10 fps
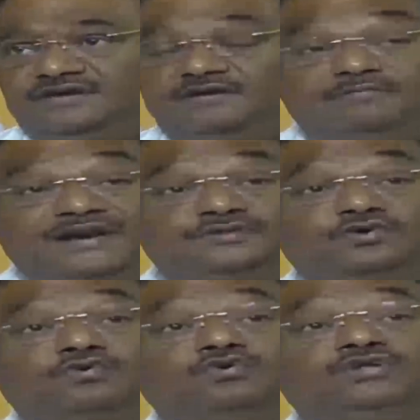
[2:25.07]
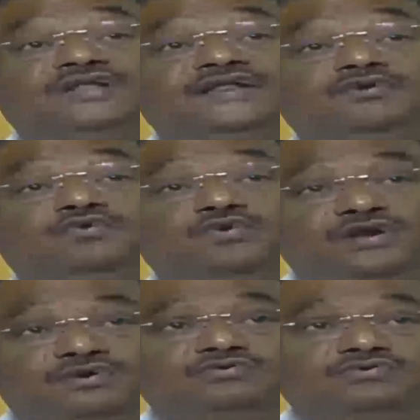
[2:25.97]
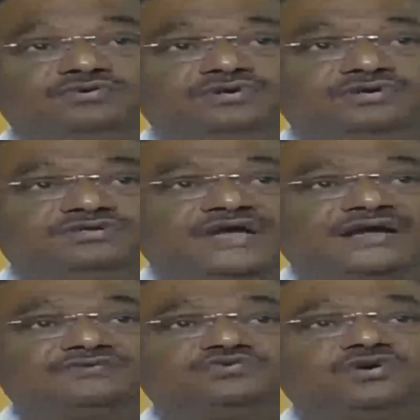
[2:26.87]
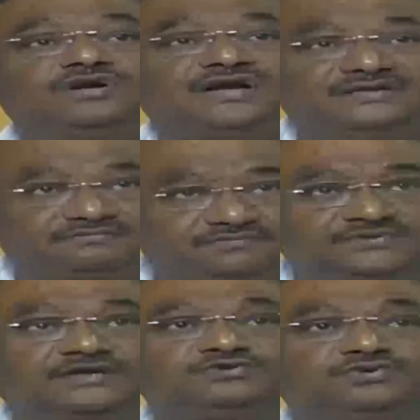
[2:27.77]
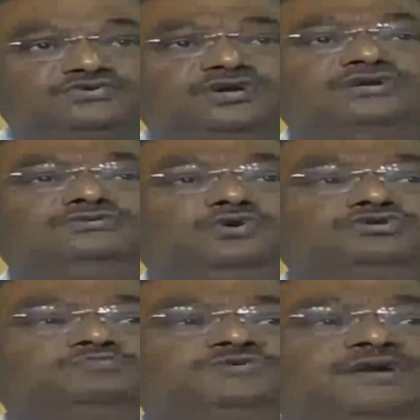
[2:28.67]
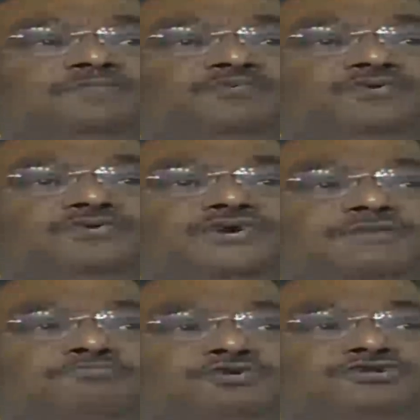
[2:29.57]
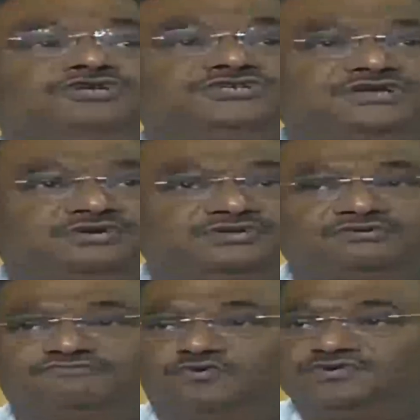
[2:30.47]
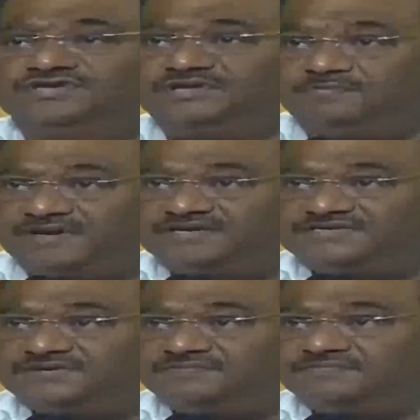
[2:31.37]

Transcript: মানে দখলদারি হলেও তার সংখ্যা শাসক দল দশটা পনেরোটা পঞ্চাশটা হয়তো ভোট দিতে পেরেছেন